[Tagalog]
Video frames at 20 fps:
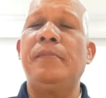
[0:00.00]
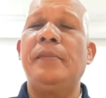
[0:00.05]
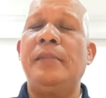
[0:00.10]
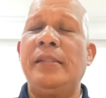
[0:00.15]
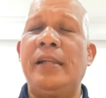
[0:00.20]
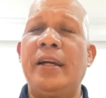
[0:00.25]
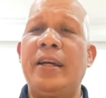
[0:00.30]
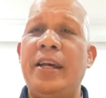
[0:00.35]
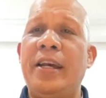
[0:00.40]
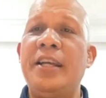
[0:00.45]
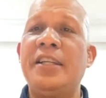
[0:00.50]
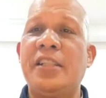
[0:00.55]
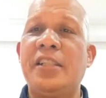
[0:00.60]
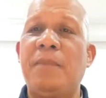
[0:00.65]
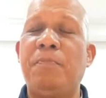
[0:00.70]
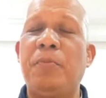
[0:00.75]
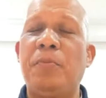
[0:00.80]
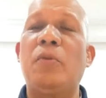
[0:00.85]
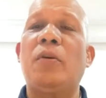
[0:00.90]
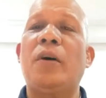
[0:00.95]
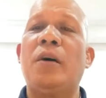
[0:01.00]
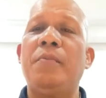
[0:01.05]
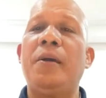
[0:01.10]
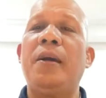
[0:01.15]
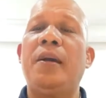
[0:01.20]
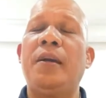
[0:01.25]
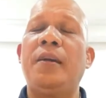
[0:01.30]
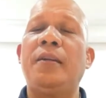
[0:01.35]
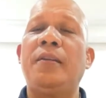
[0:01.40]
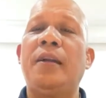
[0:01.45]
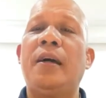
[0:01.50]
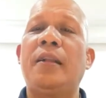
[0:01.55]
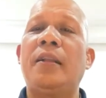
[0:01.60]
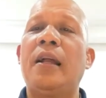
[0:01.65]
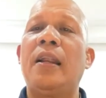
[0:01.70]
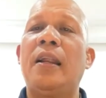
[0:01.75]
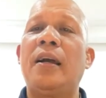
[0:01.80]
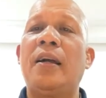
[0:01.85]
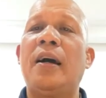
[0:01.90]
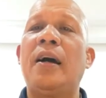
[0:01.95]
nag-iisa po kami na
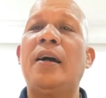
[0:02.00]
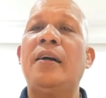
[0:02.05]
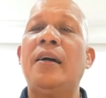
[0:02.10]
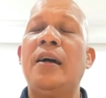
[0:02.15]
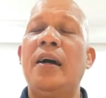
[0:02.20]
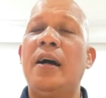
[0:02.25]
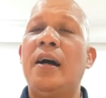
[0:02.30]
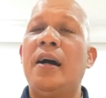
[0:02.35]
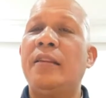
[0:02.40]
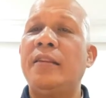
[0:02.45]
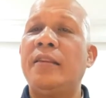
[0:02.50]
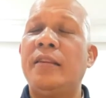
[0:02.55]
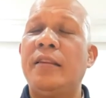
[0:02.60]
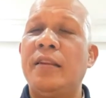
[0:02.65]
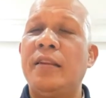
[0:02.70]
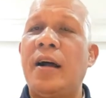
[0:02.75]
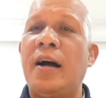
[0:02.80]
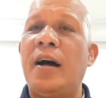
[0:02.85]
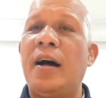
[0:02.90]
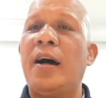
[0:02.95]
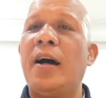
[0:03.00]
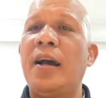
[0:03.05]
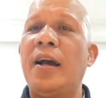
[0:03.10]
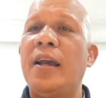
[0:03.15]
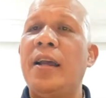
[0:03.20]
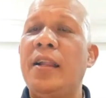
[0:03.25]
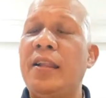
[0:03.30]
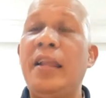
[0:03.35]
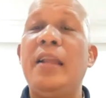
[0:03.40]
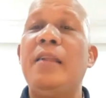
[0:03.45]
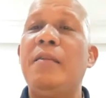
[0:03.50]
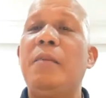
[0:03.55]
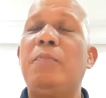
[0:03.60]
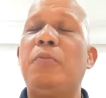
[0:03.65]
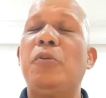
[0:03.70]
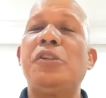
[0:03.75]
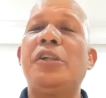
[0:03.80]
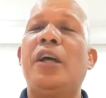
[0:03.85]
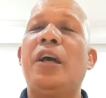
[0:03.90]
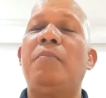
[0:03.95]
talagang uh, hindi na
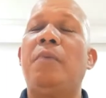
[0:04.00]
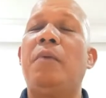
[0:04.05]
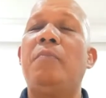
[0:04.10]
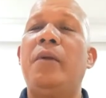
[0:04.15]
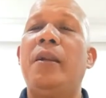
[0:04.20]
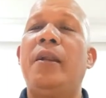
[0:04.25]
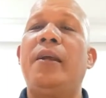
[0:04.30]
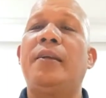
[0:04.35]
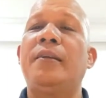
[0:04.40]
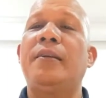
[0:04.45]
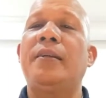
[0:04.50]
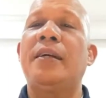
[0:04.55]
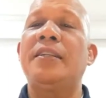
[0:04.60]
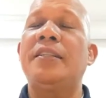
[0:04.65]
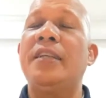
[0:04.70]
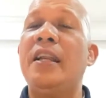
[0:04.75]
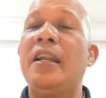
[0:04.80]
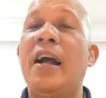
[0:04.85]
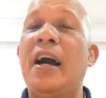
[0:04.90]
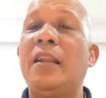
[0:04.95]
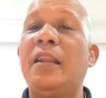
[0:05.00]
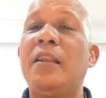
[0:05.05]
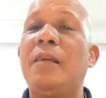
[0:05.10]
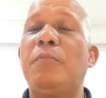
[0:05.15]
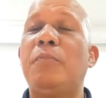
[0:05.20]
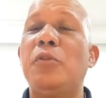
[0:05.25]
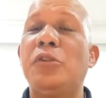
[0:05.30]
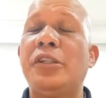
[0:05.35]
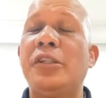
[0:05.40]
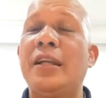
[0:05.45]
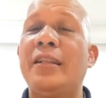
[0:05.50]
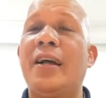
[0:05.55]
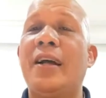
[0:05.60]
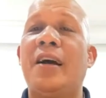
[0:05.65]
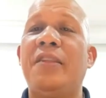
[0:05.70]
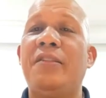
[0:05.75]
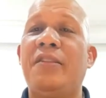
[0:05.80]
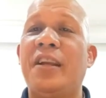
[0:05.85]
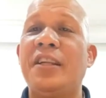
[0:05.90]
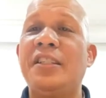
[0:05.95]
po siya ibabalik. Kasi lahat na po siya
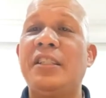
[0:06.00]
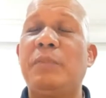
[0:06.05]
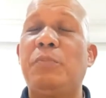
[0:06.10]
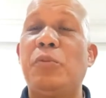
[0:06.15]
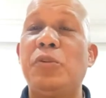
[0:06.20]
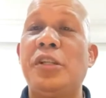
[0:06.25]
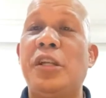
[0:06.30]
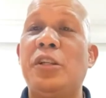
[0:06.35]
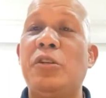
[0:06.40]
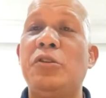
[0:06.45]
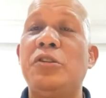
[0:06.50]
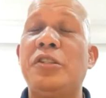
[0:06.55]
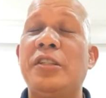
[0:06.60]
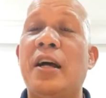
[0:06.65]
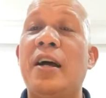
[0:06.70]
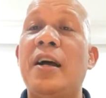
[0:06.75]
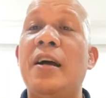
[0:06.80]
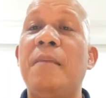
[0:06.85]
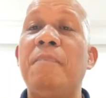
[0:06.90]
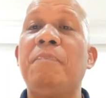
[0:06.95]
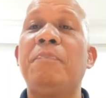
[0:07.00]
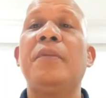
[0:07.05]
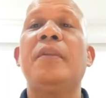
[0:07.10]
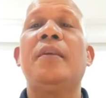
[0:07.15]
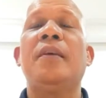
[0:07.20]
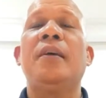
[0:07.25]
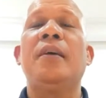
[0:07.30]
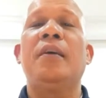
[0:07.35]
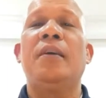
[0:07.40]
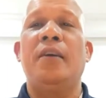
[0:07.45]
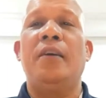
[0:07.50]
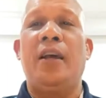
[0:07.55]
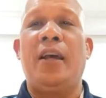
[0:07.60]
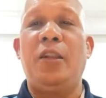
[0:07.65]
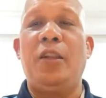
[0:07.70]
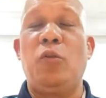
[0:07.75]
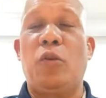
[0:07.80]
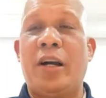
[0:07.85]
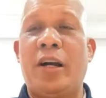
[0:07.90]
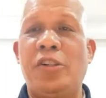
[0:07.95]
na-address na po siya doon sa
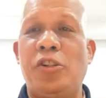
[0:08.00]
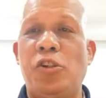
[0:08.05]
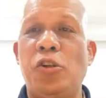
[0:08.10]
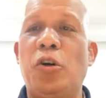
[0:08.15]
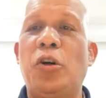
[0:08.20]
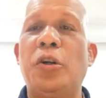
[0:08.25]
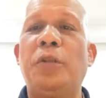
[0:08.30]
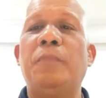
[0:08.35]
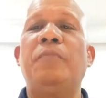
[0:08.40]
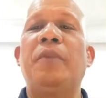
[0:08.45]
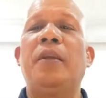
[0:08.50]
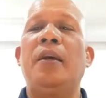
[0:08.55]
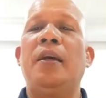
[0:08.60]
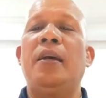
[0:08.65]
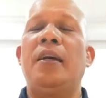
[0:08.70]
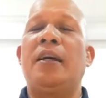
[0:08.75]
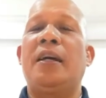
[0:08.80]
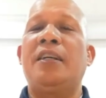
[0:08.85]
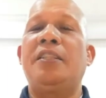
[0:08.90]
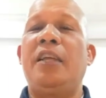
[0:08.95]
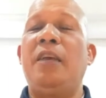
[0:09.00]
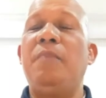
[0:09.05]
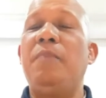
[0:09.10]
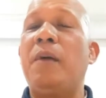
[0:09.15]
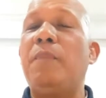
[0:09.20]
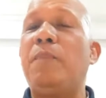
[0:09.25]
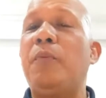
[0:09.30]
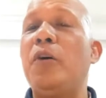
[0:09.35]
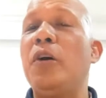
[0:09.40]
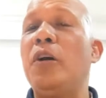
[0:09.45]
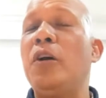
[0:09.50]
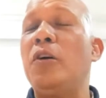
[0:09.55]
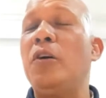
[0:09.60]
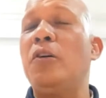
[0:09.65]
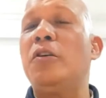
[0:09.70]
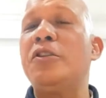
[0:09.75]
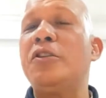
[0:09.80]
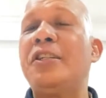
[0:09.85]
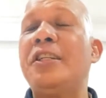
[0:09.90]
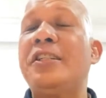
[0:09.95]
edukasyon. Kasi iba po
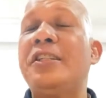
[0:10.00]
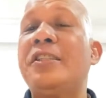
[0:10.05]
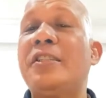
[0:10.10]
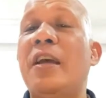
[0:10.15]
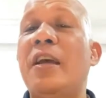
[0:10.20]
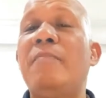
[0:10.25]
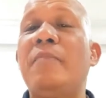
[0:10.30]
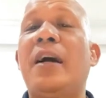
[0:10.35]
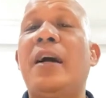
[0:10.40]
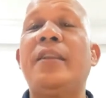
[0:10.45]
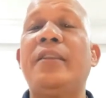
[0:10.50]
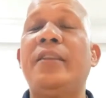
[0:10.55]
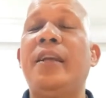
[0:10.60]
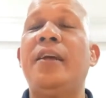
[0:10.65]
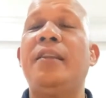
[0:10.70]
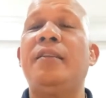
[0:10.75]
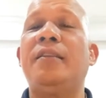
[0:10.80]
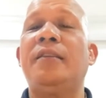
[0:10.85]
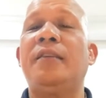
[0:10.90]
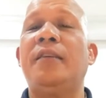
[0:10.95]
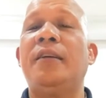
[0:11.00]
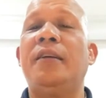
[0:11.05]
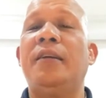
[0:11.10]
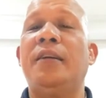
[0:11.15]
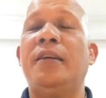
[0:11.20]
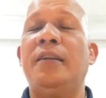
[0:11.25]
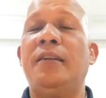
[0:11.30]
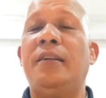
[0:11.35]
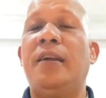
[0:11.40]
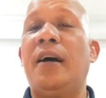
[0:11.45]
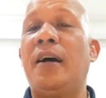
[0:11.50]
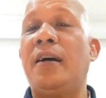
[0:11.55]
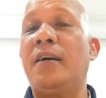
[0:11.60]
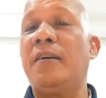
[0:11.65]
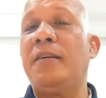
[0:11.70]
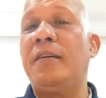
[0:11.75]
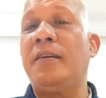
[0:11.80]
yung system natin ng